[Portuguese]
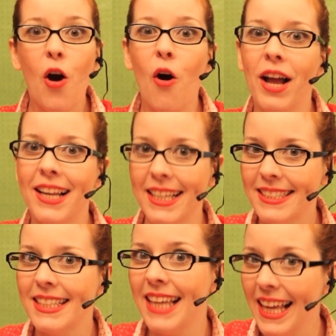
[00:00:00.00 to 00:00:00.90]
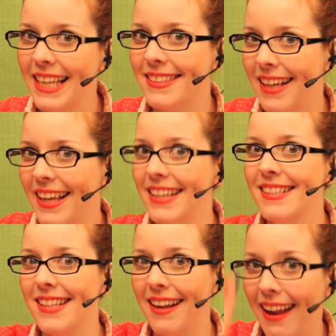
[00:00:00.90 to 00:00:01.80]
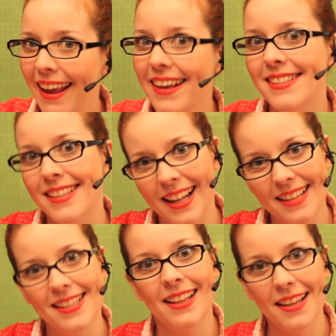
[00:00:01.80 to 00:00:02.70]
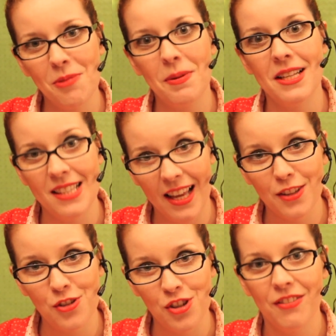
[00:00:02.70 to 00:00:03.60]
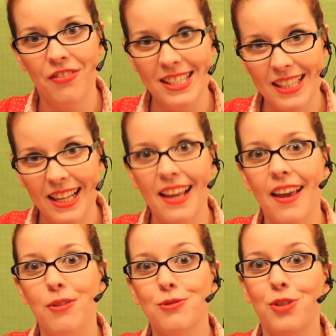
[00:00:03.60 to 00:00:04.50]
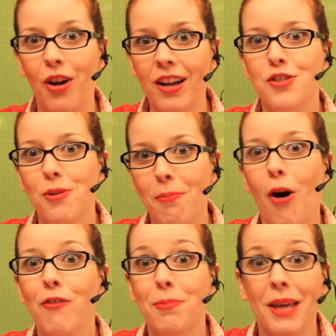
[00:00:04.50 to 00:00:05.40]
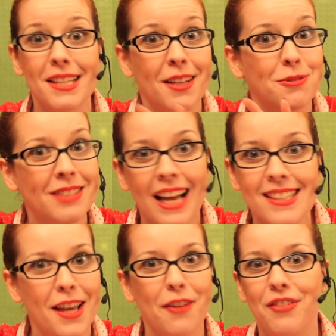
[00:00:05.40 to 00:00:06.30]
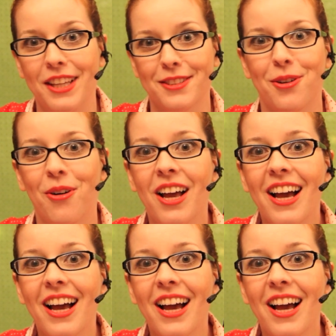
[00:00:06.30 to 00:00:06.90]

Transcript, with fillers: Olha, querida, e se nem assim ele acertar seu presente, faz que nem eu. Troca de bofe porque você não tá servindo.